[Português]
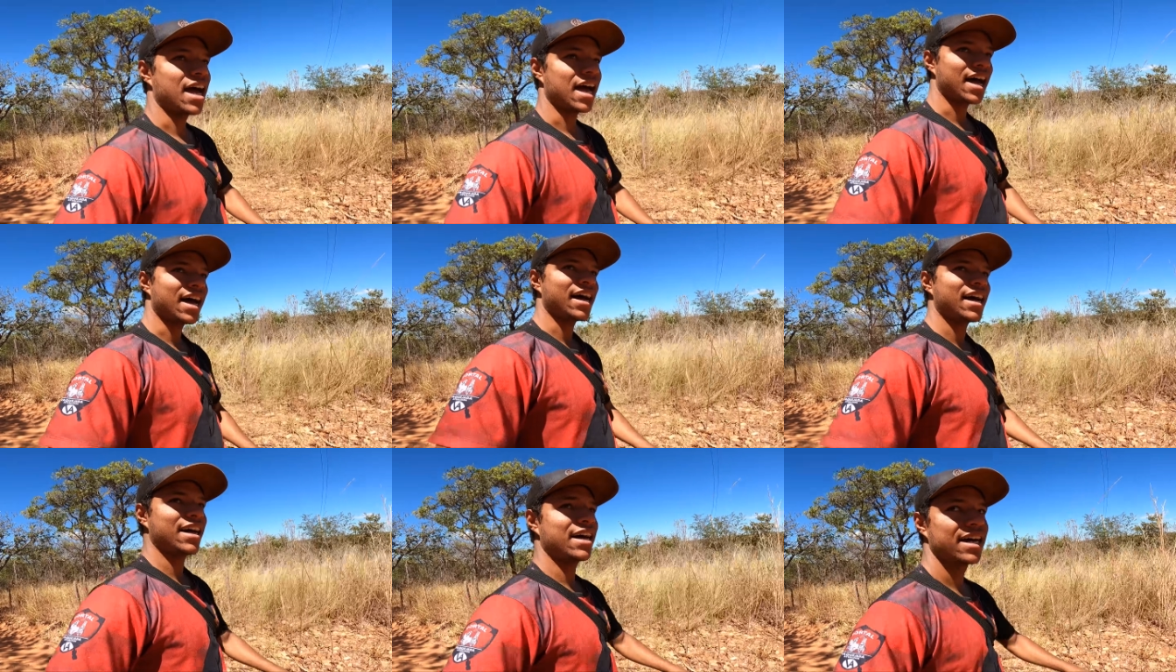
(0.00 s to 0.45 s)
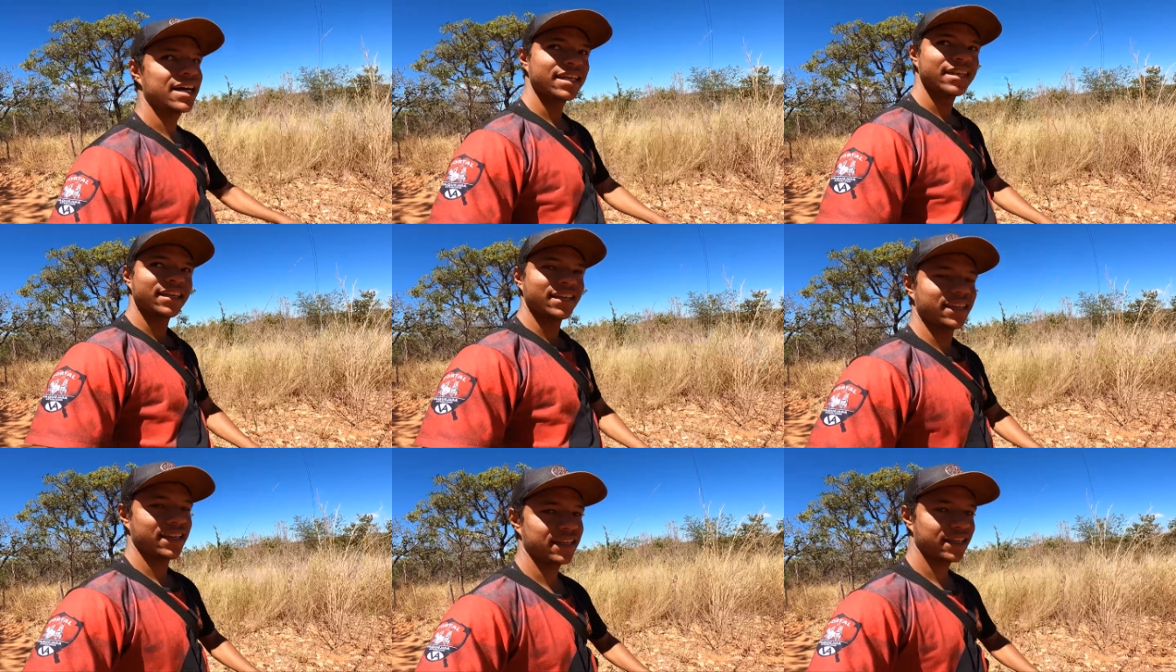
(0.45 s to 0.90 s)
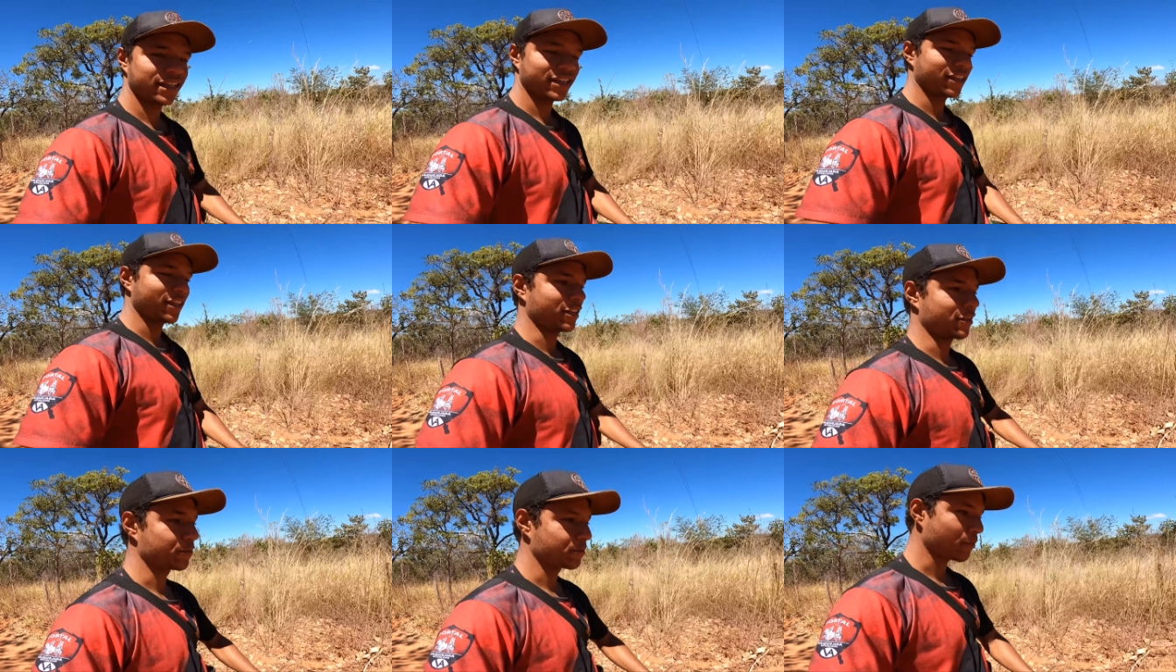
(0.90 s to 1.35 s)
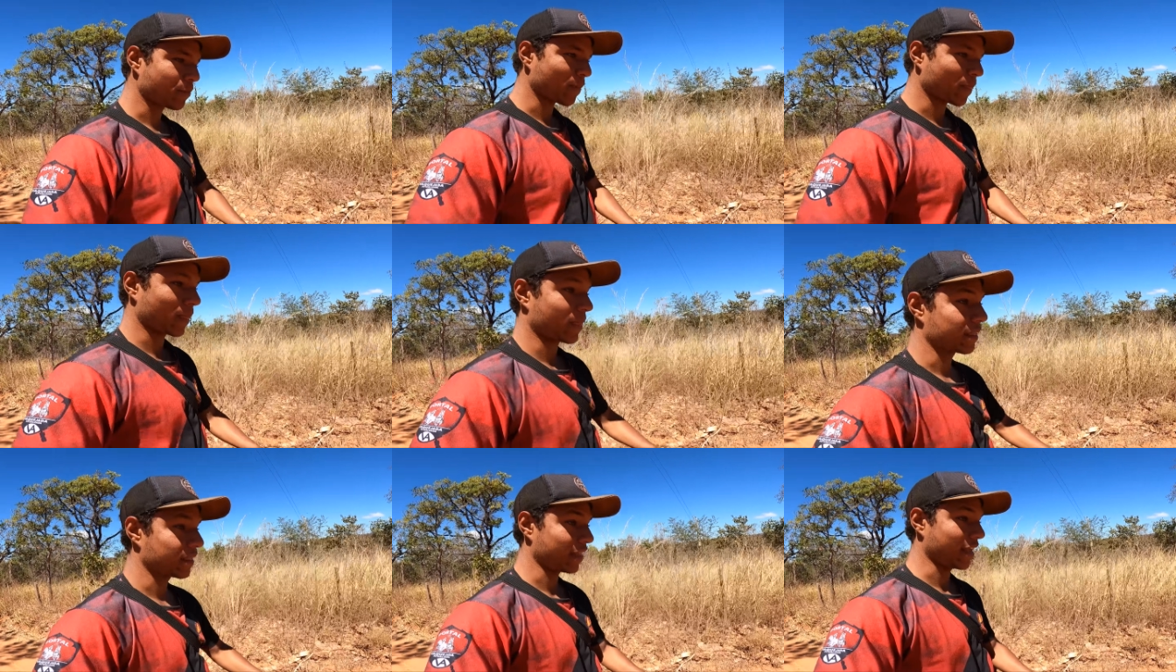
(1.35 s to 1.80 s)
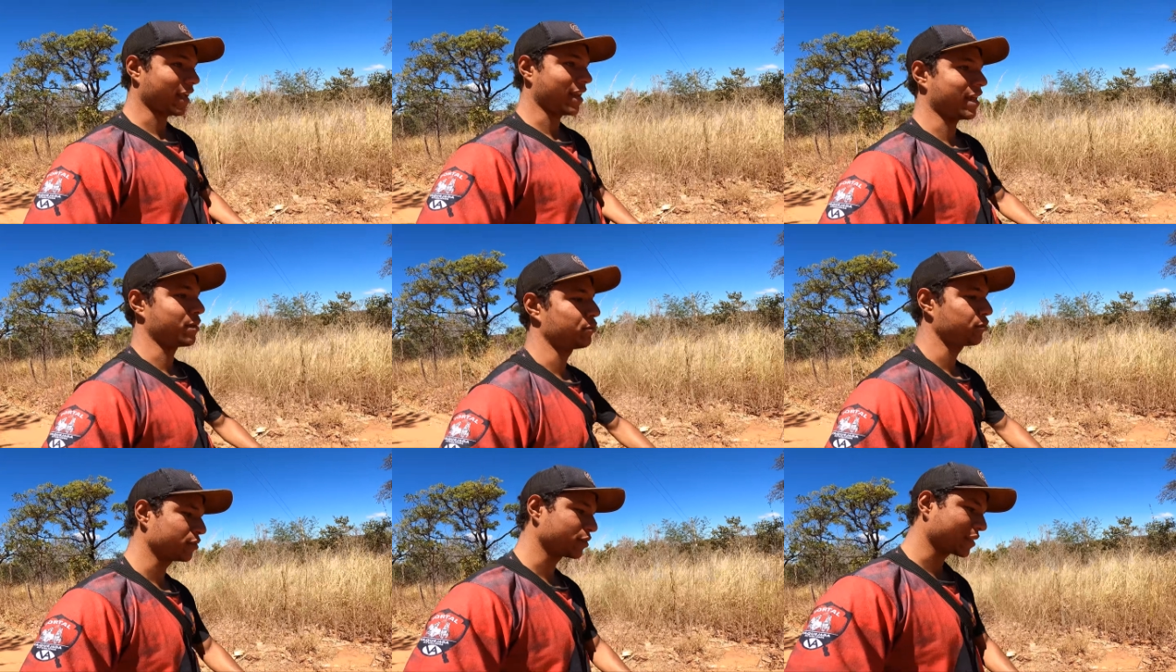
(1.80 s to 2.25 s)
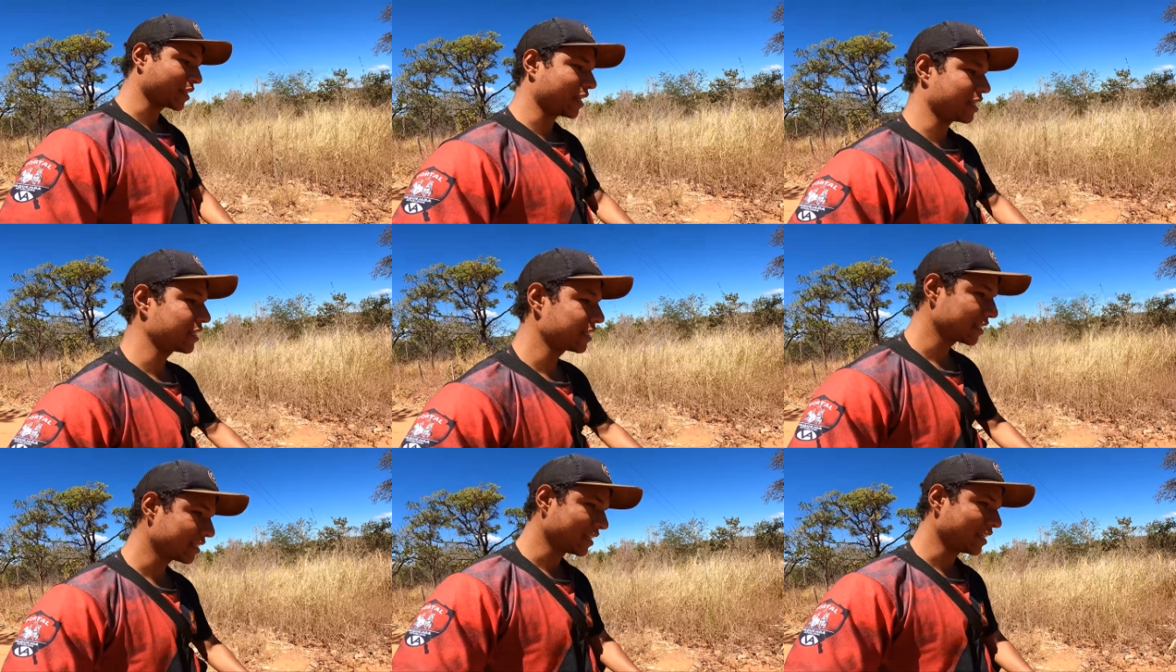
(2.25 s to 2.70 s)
Aí, tem que ir lá buscar.